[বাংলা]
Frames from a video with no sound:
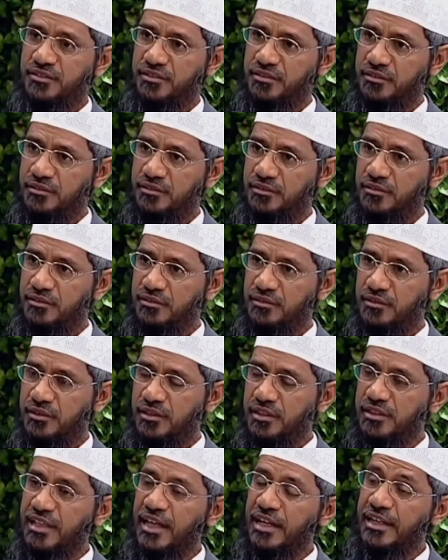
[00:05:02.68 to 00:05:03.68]
বলো
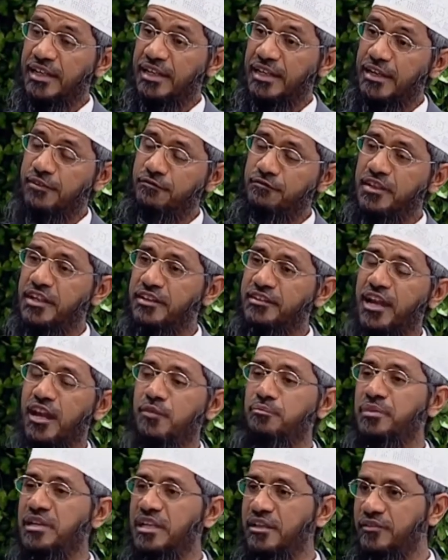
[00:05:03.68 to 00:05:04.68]
যদি তারা
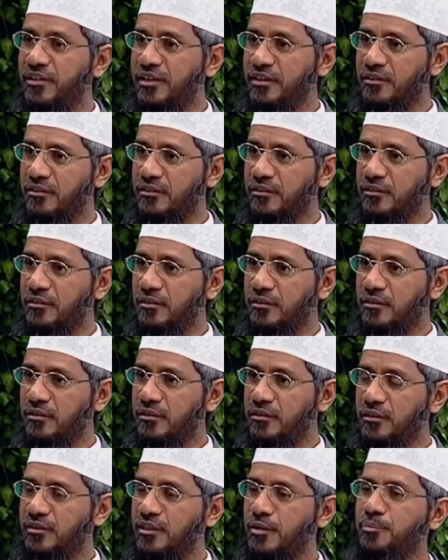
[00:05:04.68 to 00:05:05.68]
বিশ্বাস করা শুরু করে
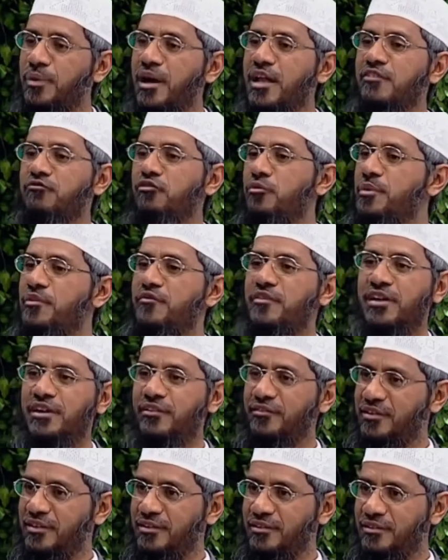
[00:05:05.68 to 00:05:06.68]
অতীত ক্ষমা
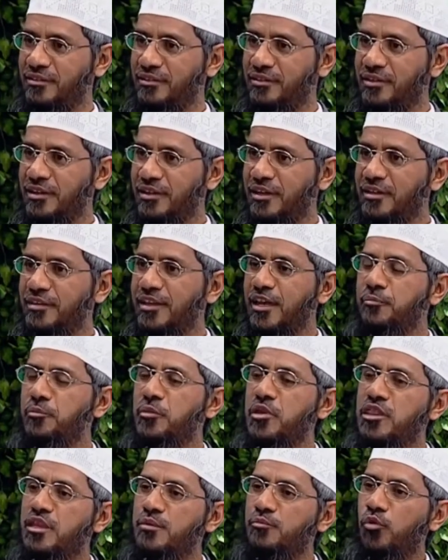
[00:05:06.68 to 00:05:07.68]
করা হবে তার
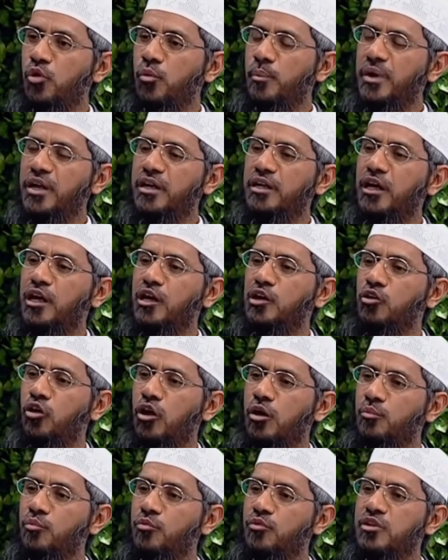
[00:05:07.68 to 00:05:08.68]
মানে যখন একজন
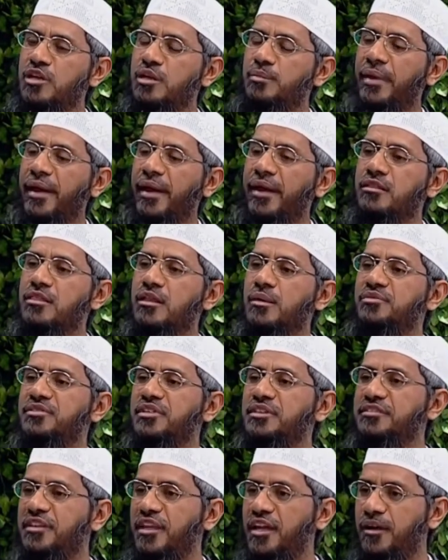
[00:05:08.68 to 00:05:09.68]
অমুসলিম ইসলাম ধর্ম
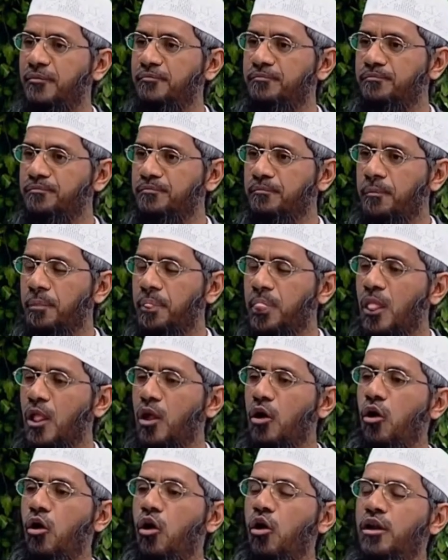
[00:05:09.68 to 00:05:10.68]
গ্রহণ করবে
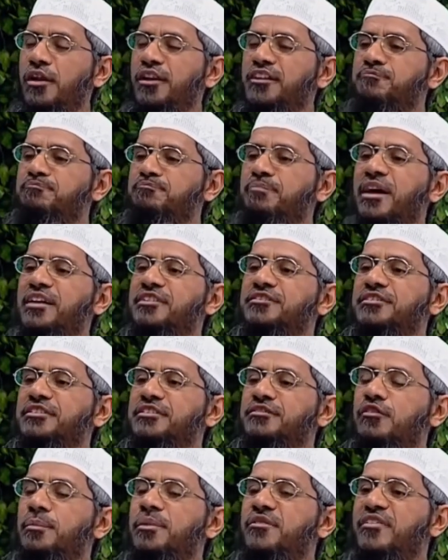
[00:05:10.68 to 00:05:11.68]
তার অতীতের
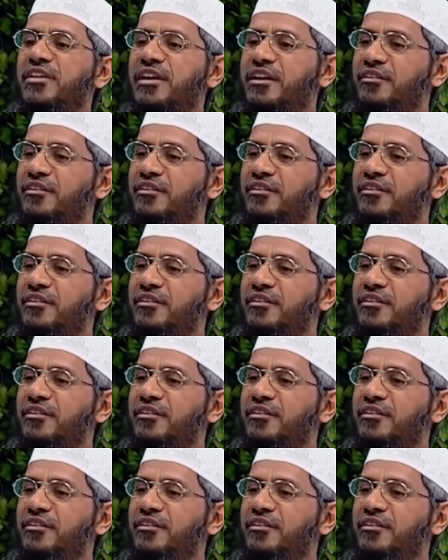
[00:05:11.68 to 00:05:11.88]
সব পাপ